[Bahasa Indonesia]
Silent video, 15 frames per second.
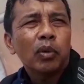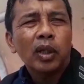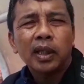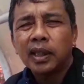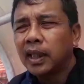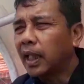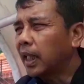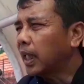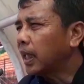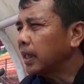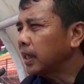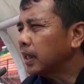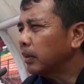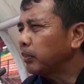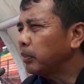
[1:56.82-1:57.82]
bukan sekarang
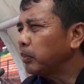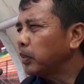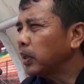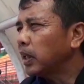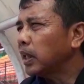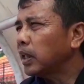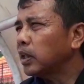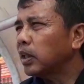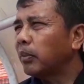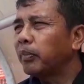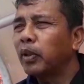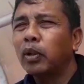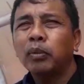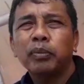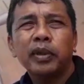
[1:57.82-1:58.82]
aja tapi mungkin nanti
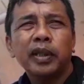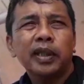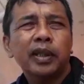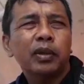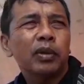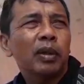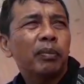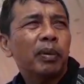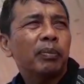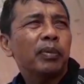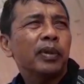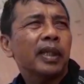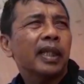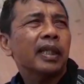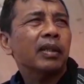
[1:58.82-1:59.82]
sampai kompetisi sudah
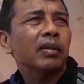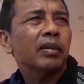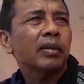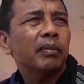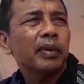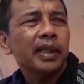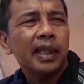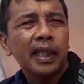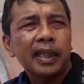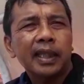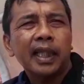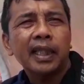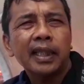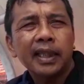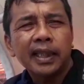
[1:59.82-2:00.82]
berputar gitu ya. masalah
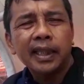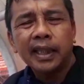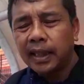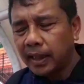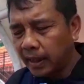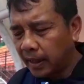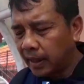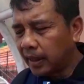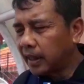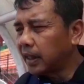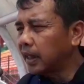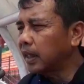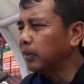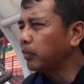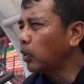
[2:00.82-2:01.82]
transisi ada
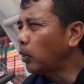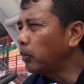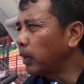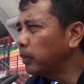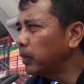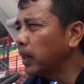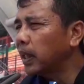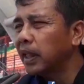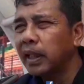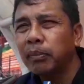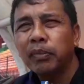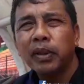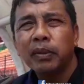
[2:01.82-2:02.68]
sedikit problem dengan tim